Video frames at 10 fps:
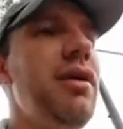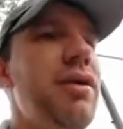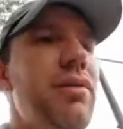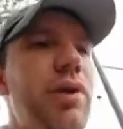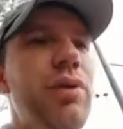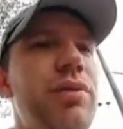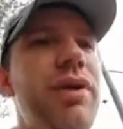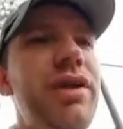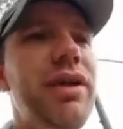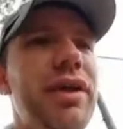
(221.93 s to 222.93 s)
вы
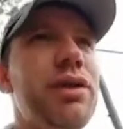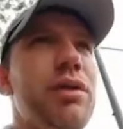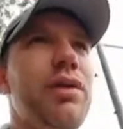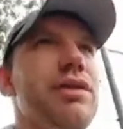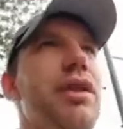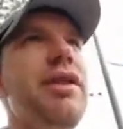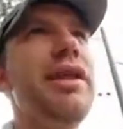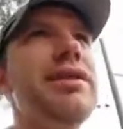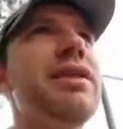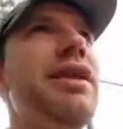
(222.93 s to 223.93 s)
увидите, что
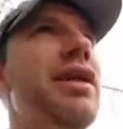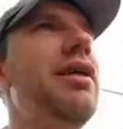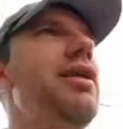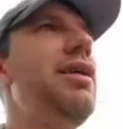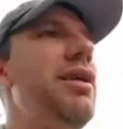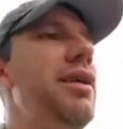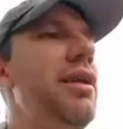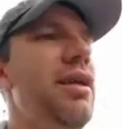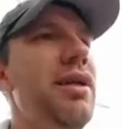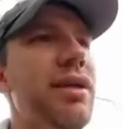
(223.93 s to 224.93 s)
Зеленский
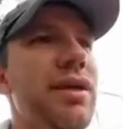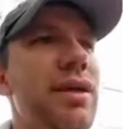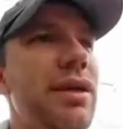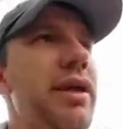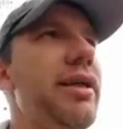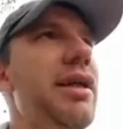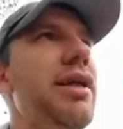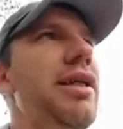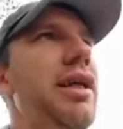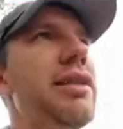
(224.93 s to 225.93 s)
это и
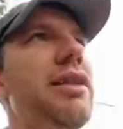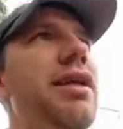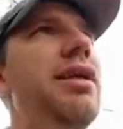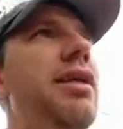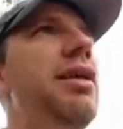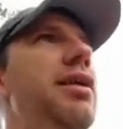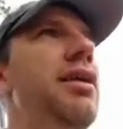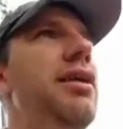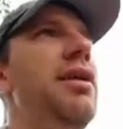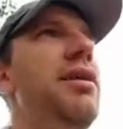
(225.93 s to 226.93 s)
есть
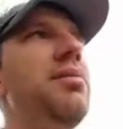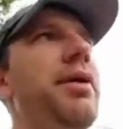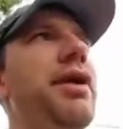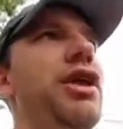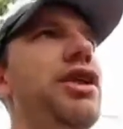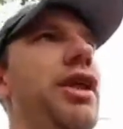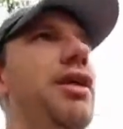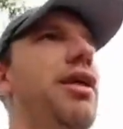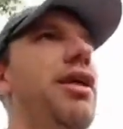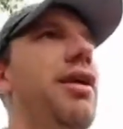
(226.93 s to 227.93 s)

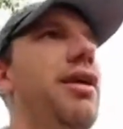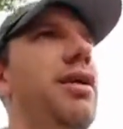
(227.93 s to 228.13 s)
Порошенко.